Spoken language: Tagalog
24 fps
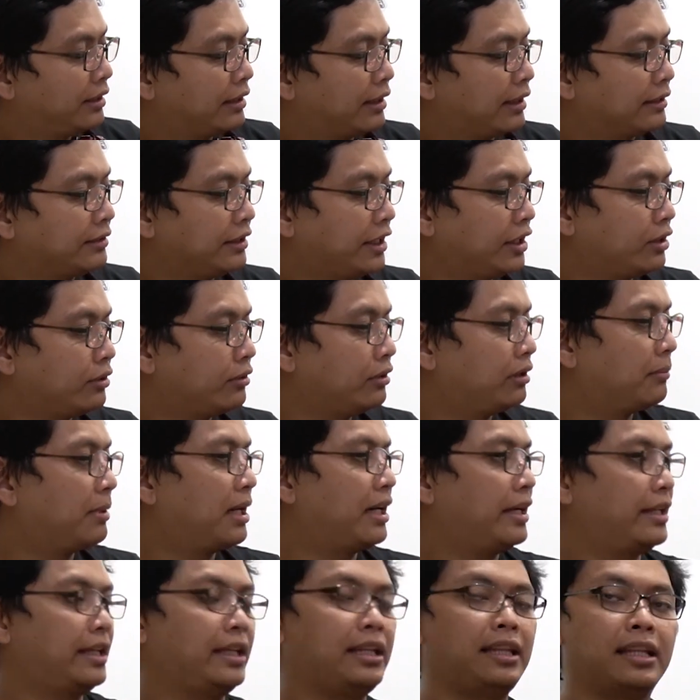Kasi ito, di
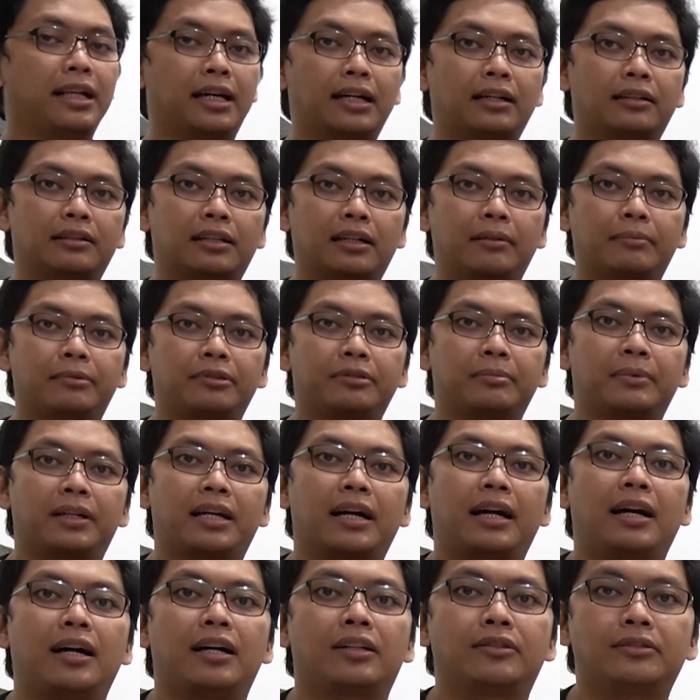ba? Ayan lang. Tapos
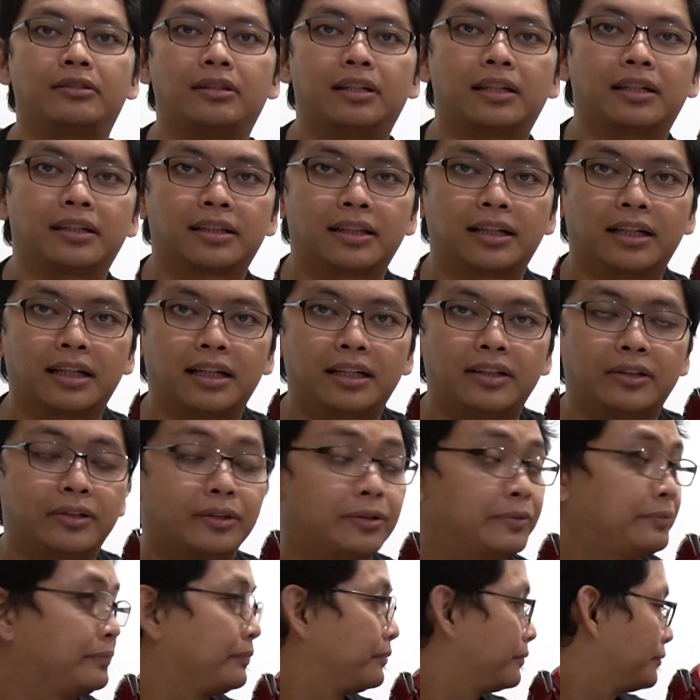magkakaroon lang ng ano,
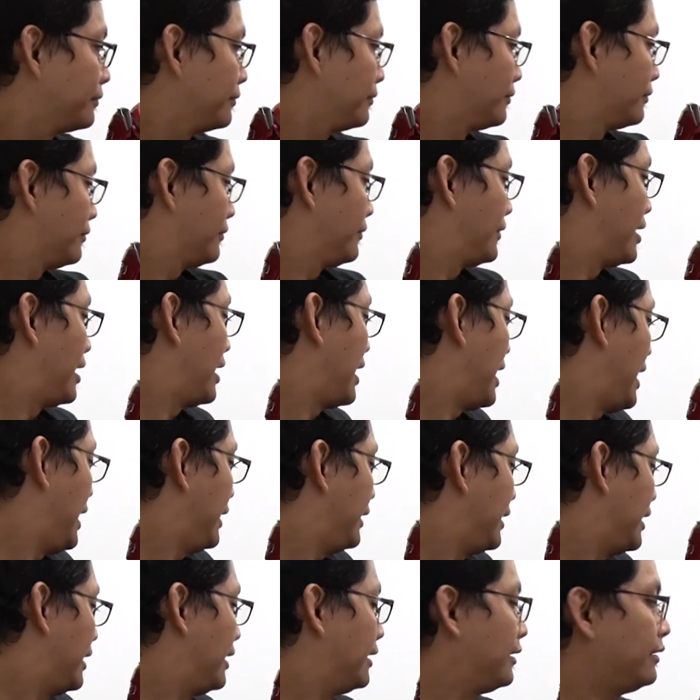ng
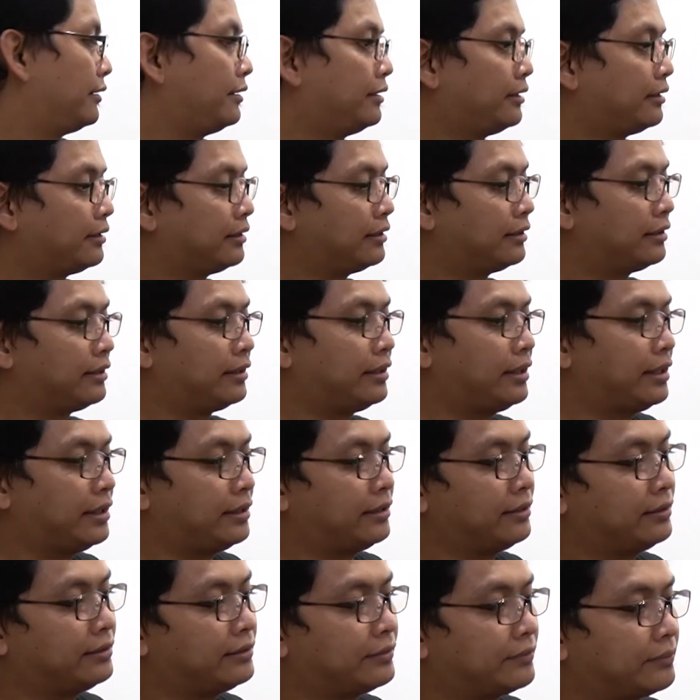alt hand.
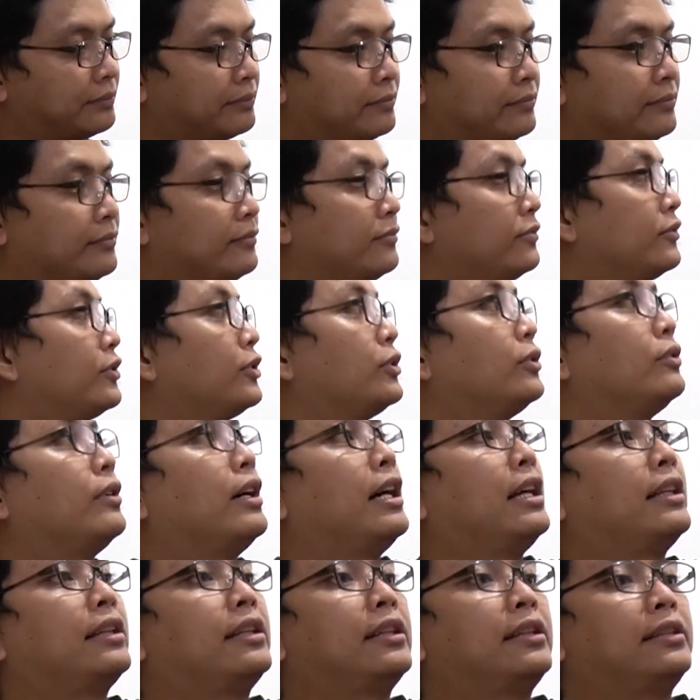Ayan. Yung
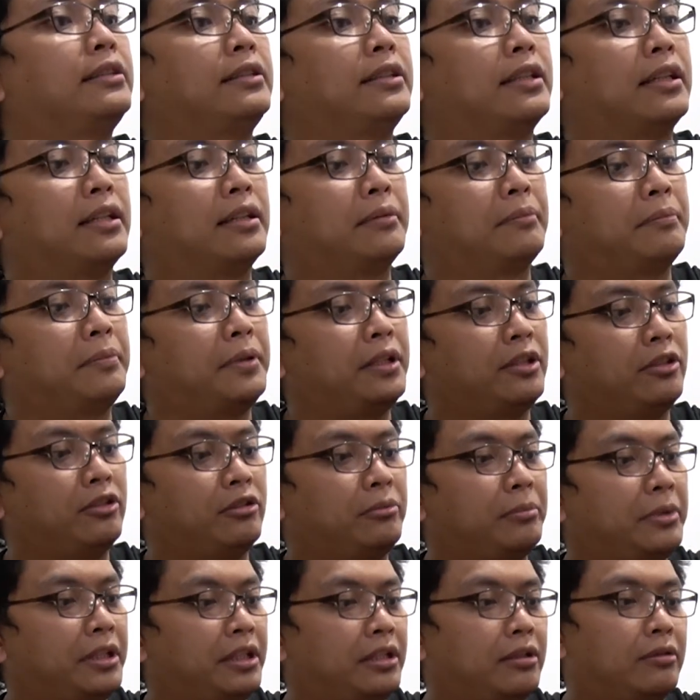alt hand niya, feeling
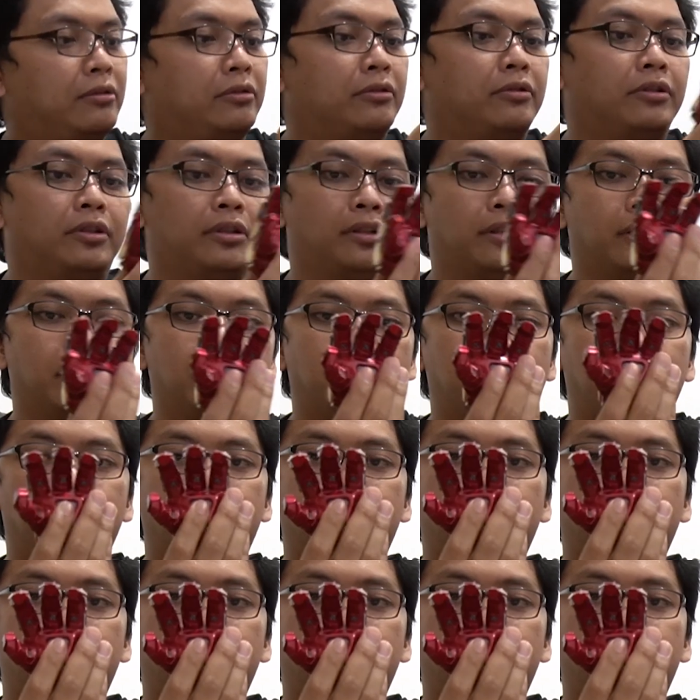ko may ilaw eh. Ayan.